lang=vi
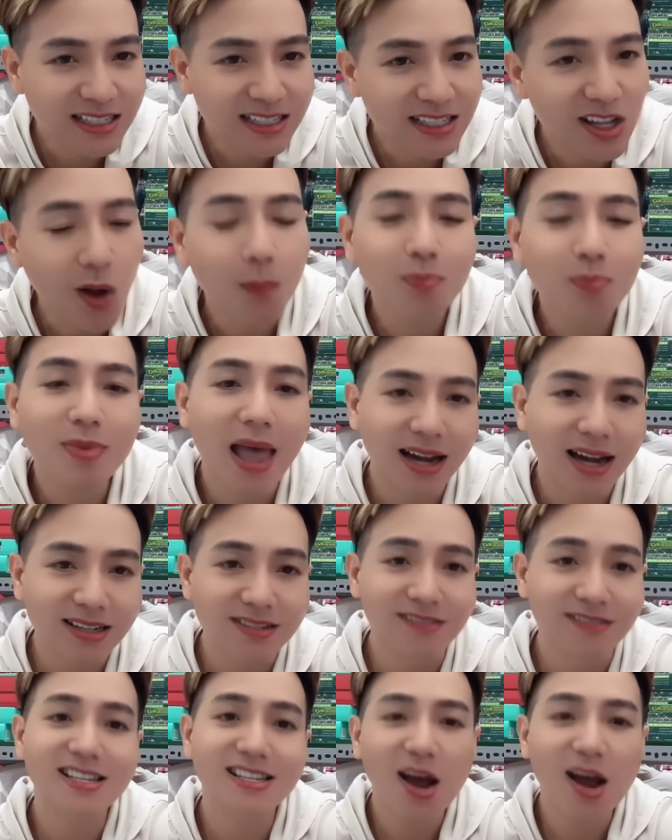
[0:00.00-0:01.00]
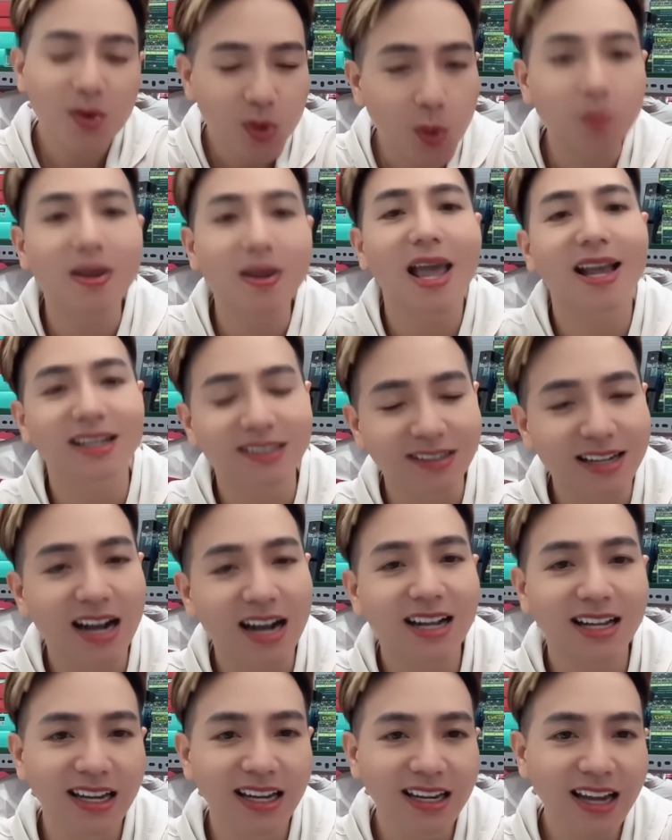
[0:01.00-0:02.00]
sớm đạt được 60.000
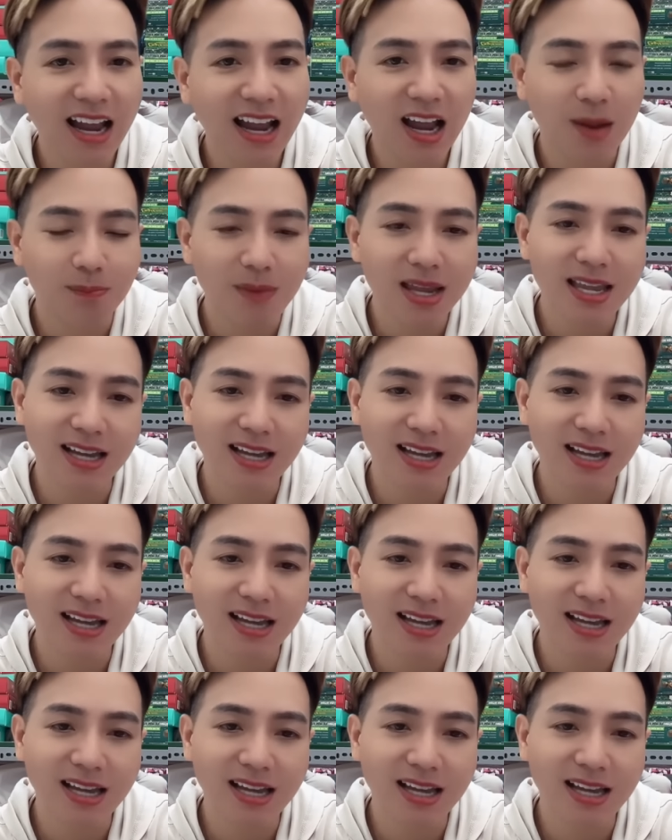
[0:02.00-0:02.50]
người đăng ký nha